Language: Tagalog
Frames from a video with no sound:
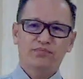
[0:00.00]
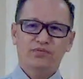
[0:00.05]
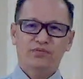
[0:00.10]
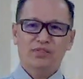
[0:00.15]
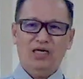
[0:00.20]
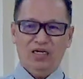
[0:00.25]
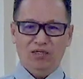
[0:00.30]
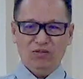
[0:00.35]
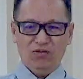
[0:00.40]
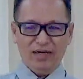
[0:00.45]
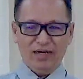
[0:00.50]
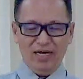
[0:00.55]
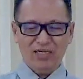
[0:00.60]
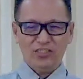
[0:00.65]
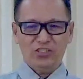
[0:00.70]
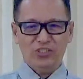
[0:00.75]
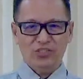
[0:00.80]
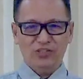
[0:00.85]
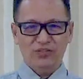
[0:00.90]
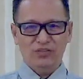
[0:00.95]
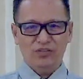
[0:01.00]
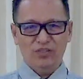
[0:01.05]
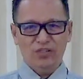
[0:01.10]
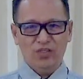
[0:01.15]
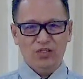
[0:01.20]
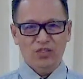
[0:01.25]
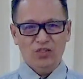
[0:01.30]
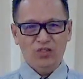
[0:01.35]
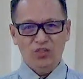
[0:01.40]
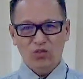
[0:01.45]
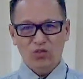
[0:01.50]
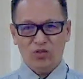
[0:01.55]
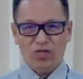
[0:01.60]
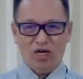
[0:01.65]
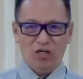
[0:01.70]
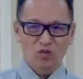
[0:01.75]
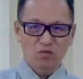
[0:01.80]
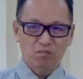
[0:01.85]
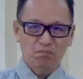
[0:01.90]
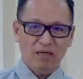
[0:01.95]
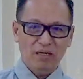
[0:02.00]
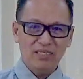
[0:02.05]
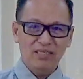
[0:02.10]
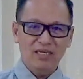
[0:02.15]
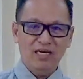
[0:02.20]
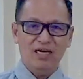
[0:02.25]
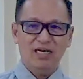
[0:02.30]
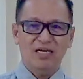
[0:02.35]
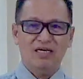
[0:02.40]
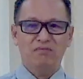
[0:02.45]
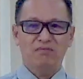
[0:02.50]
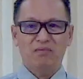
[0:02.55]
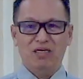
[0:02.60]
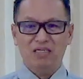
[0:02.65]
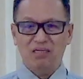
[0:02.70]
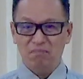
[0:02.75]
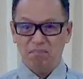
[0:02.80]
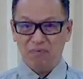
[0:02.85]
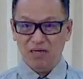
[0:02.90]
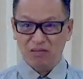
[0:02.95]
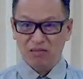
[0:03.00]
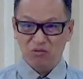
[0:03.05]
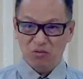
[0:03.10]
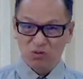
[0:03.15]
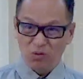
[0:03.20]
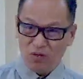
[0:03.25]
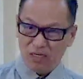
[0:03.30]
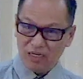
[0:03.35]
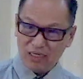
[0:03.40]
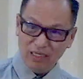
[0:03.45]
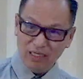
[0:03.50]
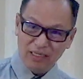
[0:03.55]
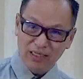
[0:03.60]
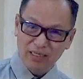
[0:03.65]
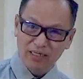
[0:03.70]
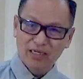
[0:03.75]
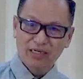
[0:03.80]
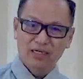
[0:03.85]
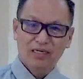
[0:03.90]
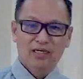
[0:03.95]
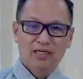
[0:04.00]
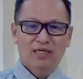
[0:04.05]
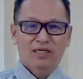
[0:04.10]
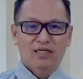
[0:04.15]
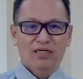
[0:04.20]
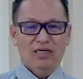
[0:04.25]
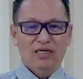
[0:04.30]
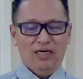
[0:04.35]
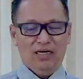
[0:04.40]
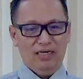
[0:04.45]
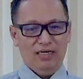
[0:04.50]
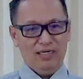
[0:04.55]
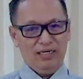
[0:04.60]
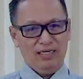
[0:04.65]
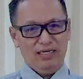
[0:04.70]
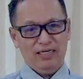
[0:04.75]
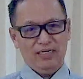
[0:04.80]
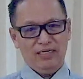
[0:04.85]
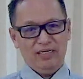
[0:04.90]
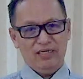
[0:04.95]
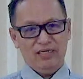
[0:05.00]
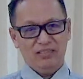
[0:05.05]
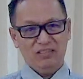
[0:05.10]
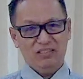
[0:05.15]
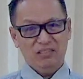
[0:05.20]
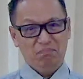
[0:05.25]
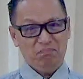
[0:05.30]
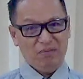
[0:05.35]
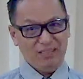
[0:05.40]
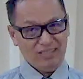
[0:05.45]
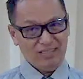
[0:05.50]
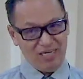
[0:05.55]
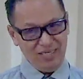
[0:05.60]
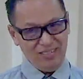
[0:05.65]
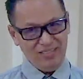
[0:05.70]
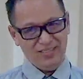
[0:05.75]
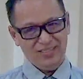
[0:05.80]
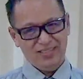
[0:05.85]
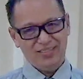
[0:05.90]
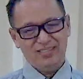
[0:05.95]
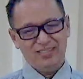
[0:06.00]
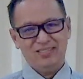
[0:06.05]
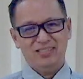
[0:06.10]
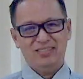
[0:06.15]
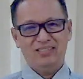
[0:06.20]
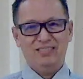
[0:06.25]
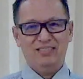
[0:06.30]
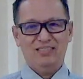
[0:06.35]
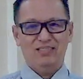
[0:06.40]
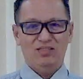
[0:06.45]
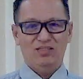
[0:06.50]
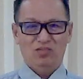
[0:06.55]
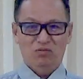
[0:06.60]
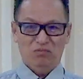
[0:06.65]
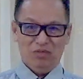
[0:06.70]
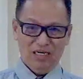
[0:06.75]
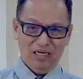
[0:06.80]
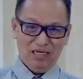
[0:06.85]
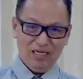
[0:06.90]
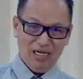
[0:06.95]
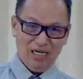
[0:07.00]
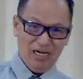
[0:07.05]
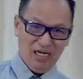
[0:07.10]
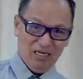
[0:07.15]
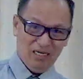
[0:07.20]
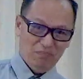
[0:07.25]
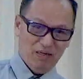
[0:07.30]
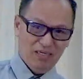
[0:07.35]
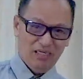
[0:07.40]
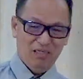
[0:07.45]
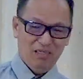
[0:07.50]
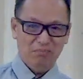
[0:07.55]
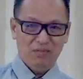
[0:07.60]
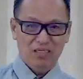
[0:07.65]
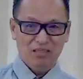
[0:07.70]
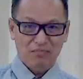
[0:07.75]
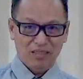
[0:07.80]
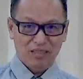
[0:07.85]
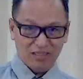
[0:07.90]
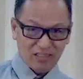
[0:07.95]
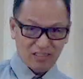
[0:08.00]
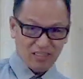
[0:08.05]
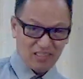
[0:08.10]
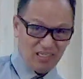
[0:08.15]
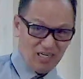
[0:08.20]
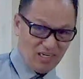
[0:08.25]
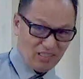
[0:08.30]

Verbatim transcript: Anong reaction? Yung kakumpanya, makipag kunwari uh, ah, sympathize. Yung mga kalaban naman, magre-react